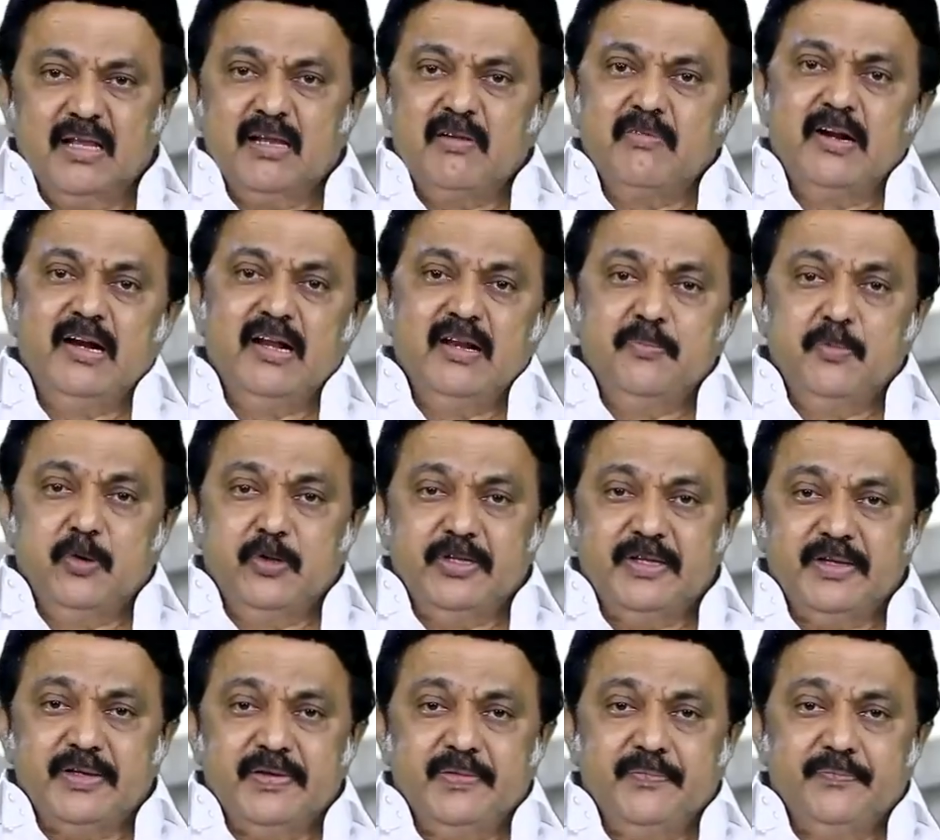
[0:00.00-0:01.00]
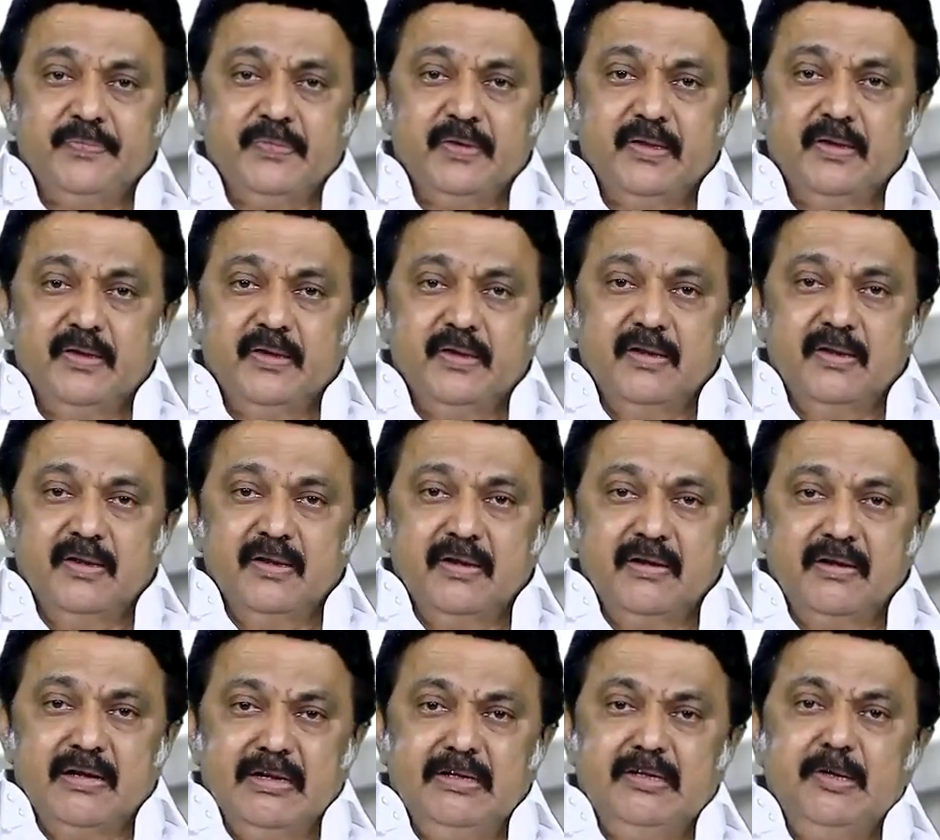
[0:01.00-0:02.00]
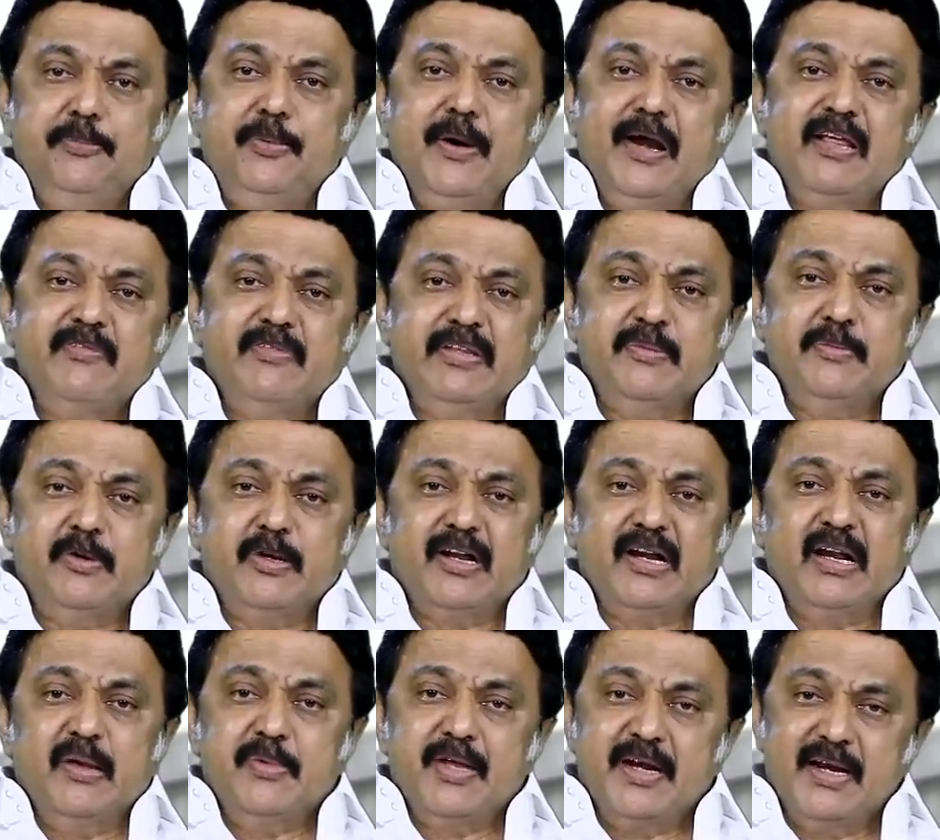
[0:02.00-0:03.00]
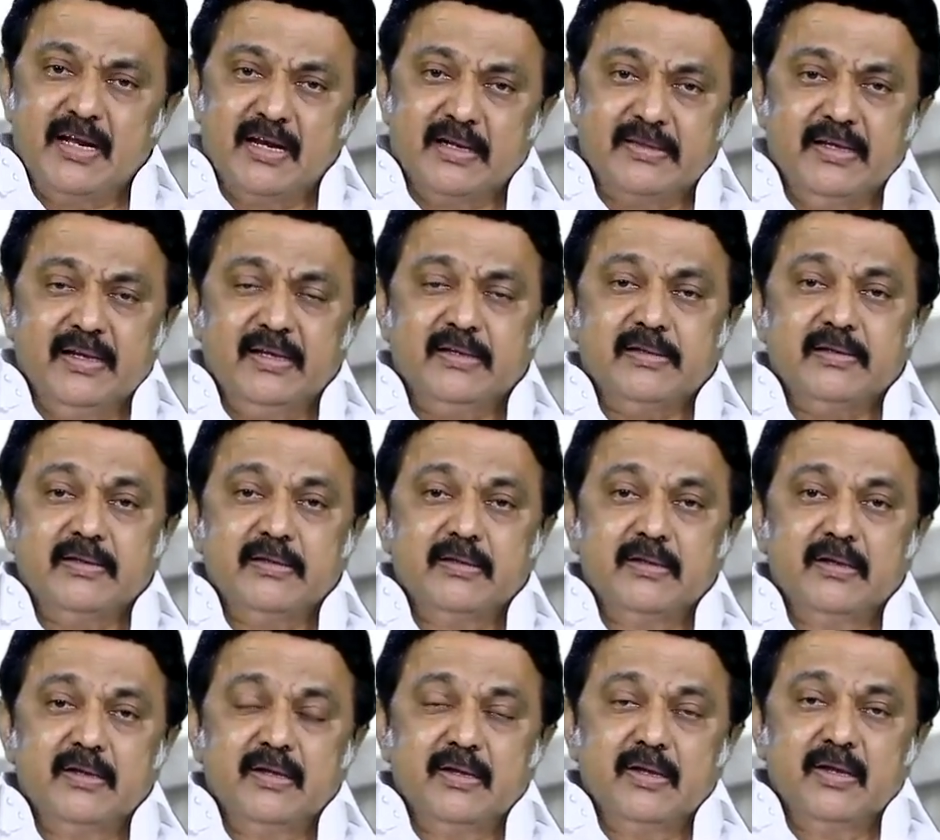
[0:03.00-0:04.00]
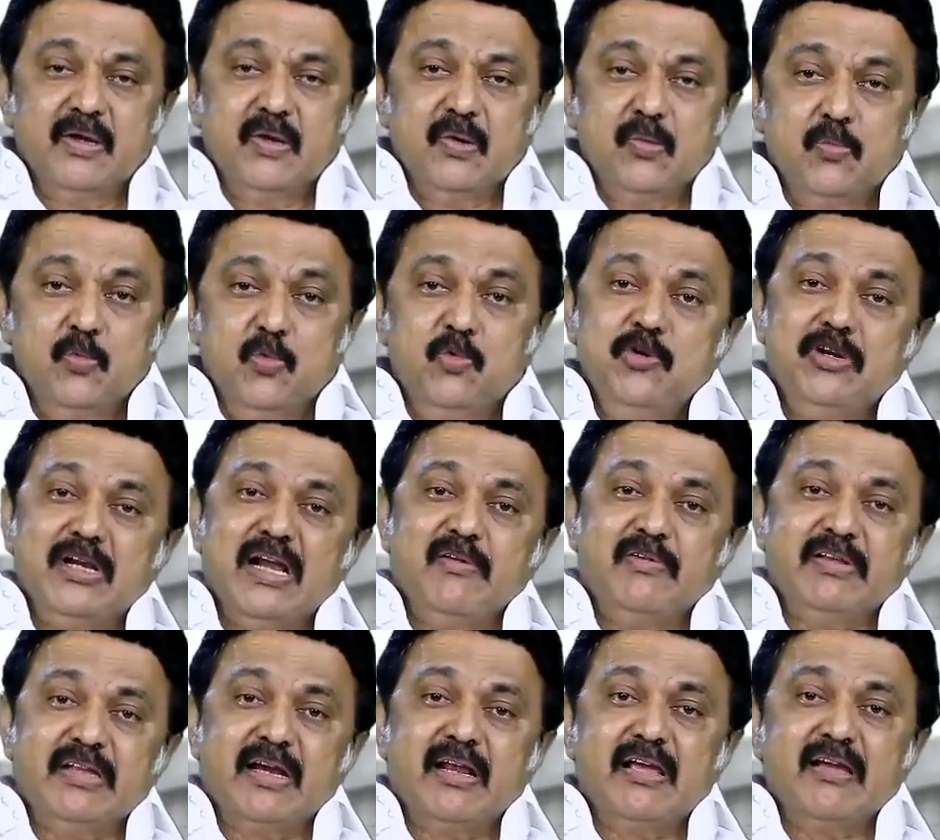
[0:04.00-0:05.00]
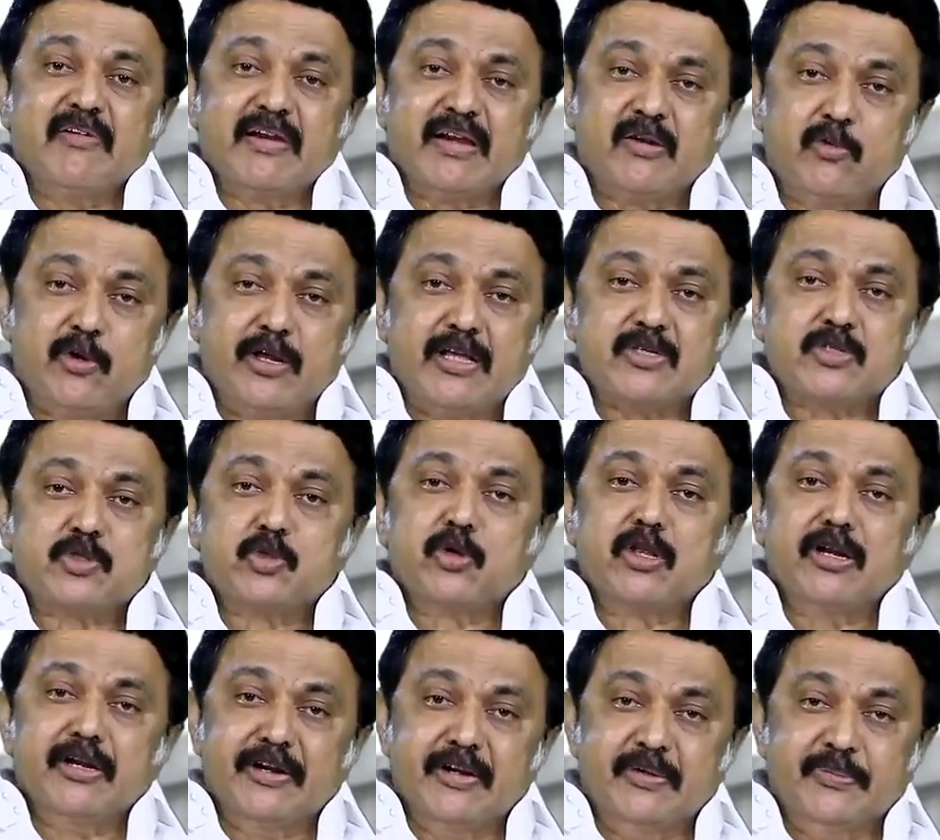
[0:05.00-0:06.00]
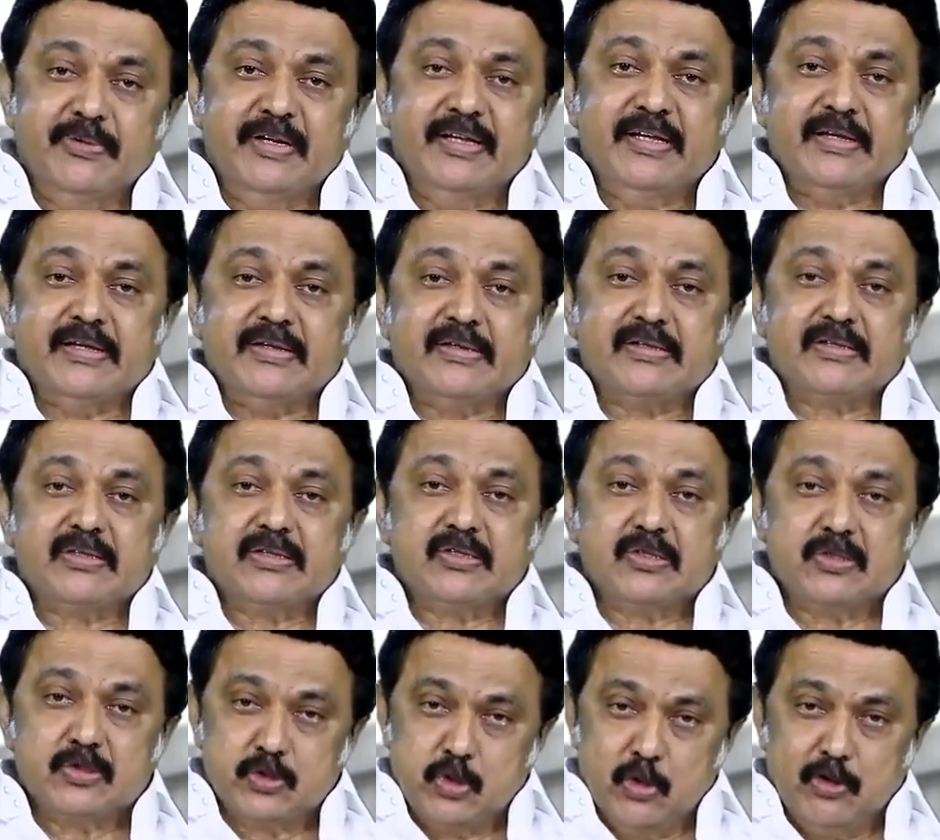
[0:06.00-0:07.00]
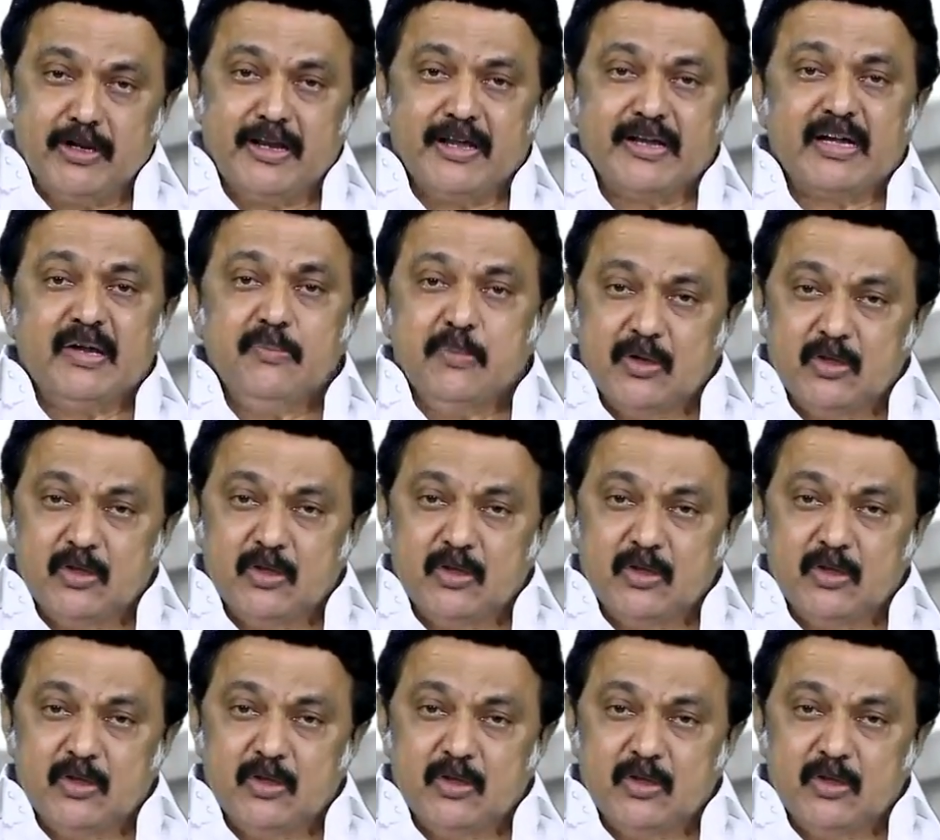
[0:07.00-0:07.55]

தளர்வுகளின் போது கட்டுப்பாடு விதிமுறைகளை மீறினால்தான் மூன்றாவது அலை வரக்கூடிய சூழல் எழும்னு சொல்கிறாங்க